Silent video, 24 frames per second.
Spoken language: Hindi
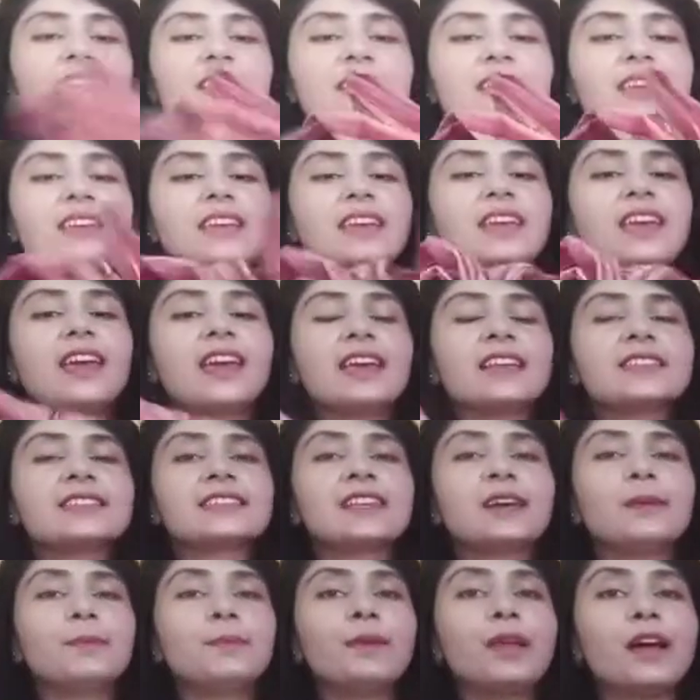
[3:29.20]
ये है
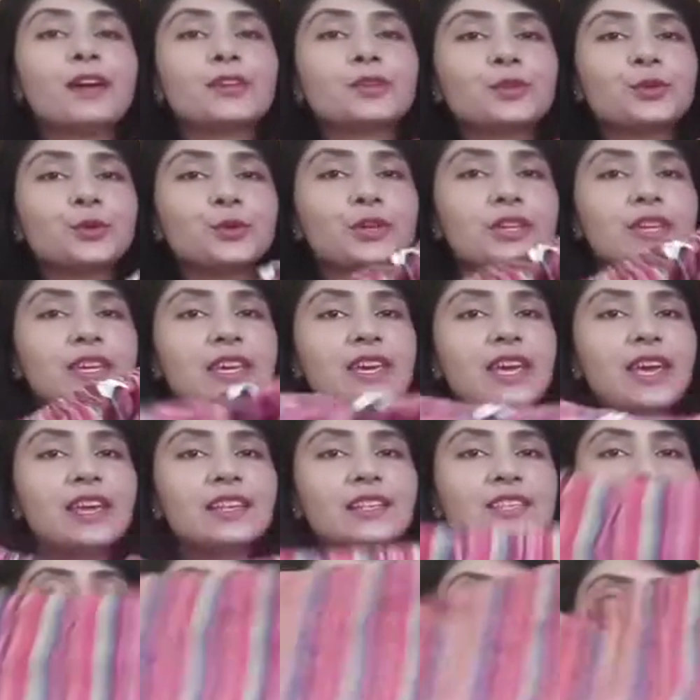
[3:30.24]
इसका प्लाजो ये है
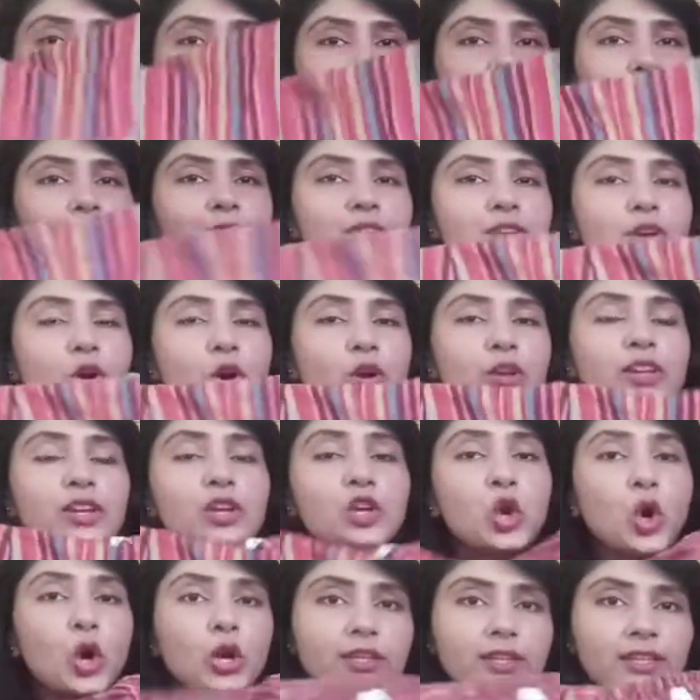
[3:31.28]
स्ट्राइप्ड और ये
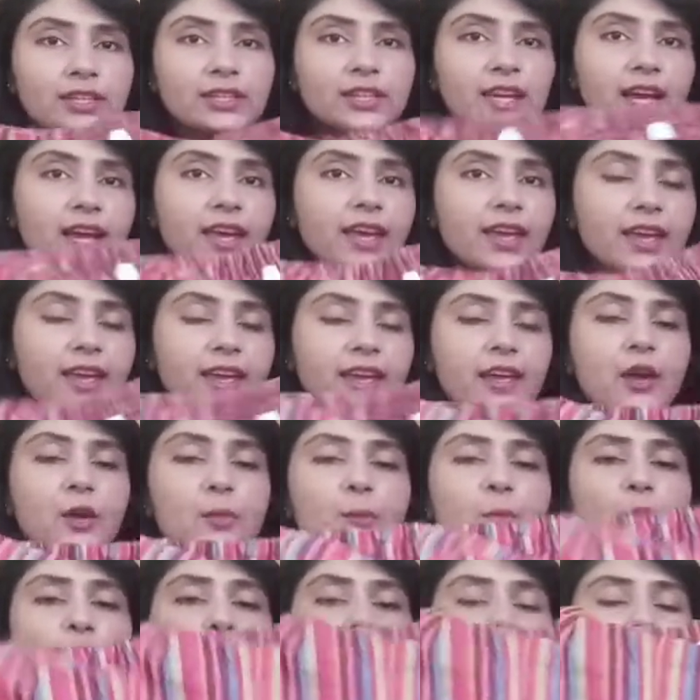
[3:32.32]
कॉटन का है
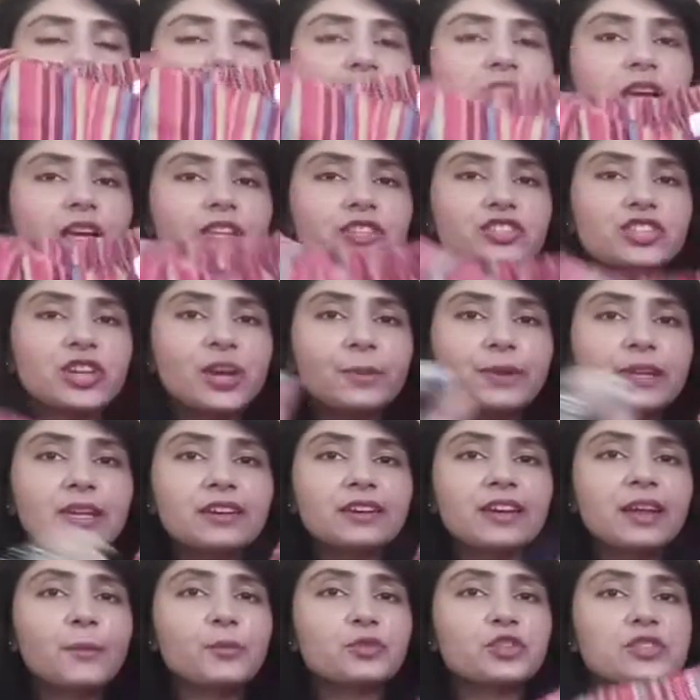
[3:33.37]
बहुत ही अच्छा भी लग
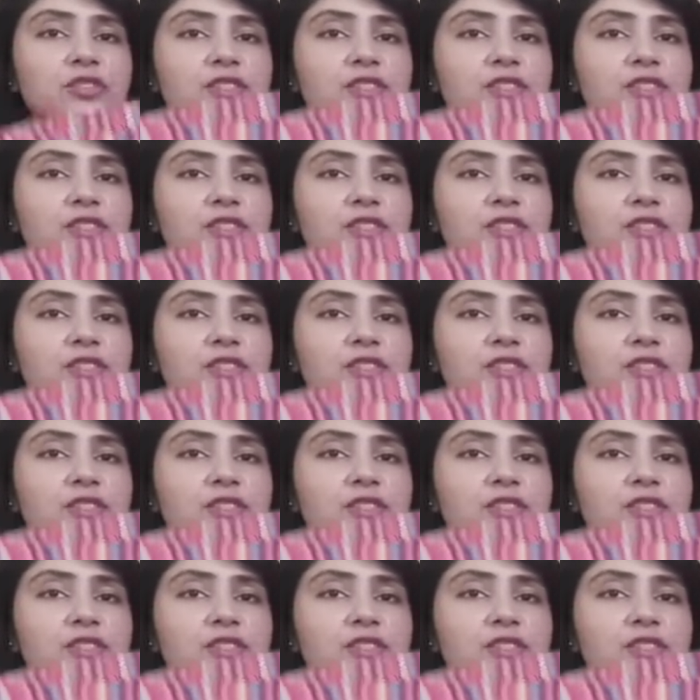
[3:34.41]
रहा है मुझे